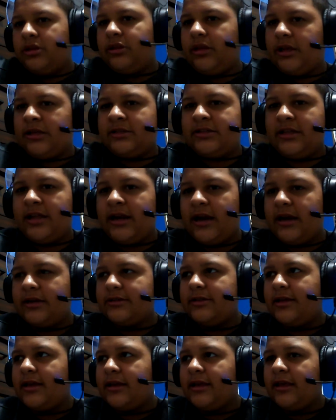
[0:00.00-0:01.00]

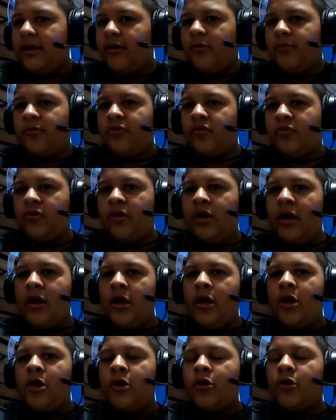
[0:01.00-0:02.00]
estirarse ahí como
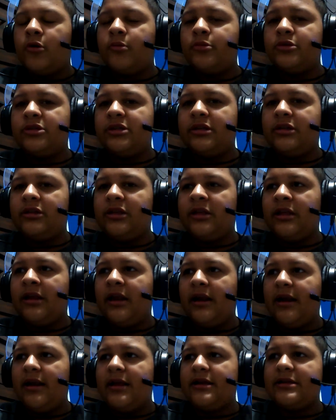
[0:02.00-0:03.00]
como si
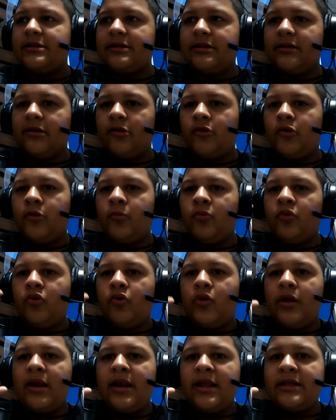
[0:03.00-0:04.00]
tiraras eh,
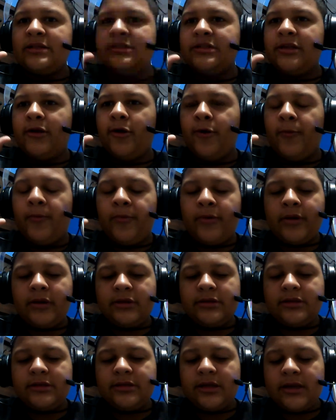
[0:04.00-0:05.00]
como Elastiver, pero
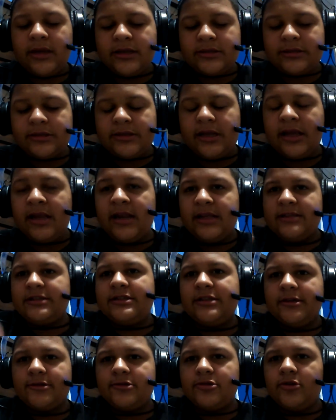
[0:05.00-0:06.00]
este sería
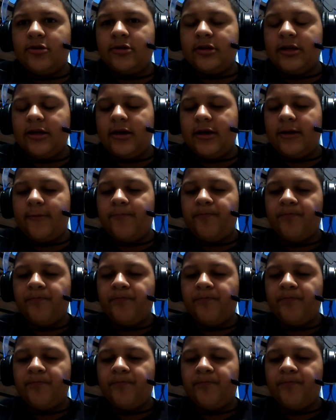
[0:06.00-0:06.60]
Elastic Sonic.